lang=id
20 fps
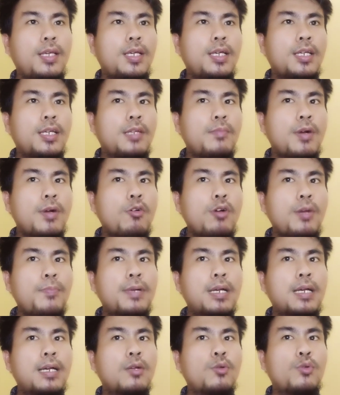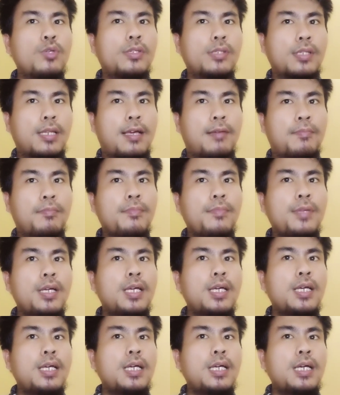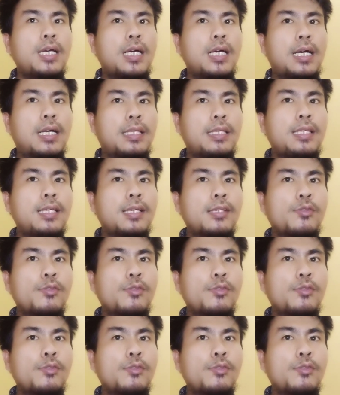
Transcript: Di bawah pengaruh Islam, Hagia